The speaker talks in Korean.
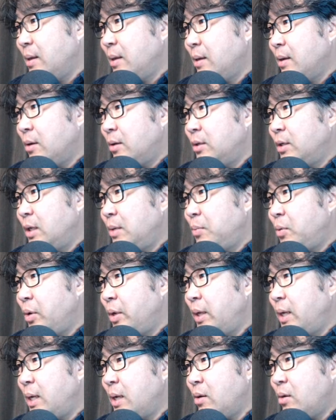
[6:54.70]
커튼이
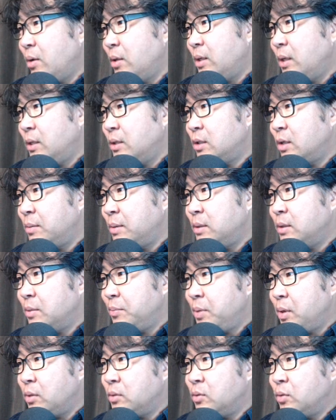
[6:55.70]
보이네? 커튼이 접어서
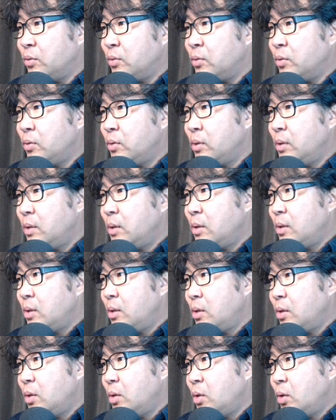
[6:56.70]
벽 속으로
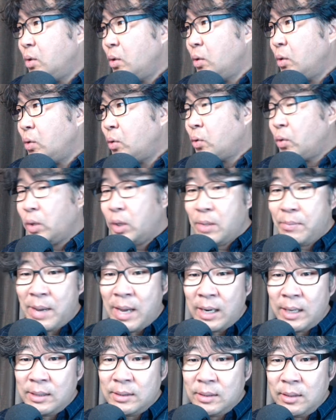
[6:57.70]
이렇게
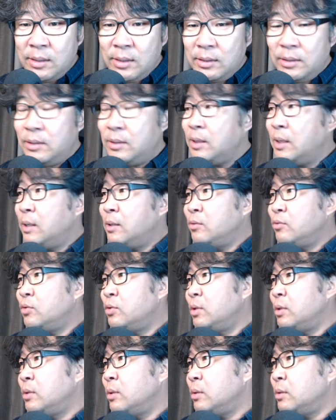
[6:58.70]
말아서 들어가는
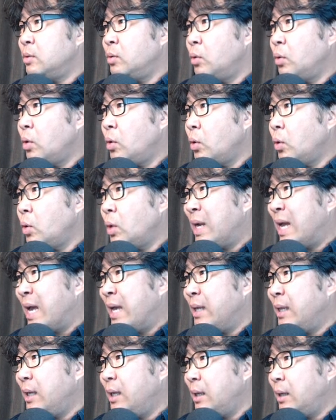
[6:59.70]
구조죠. 그래서 여기
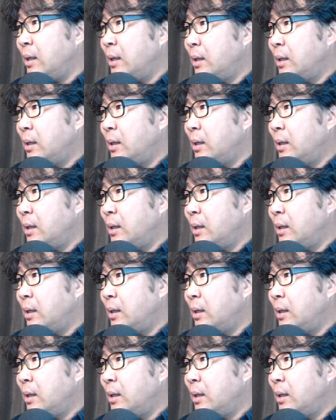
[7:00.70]
라인이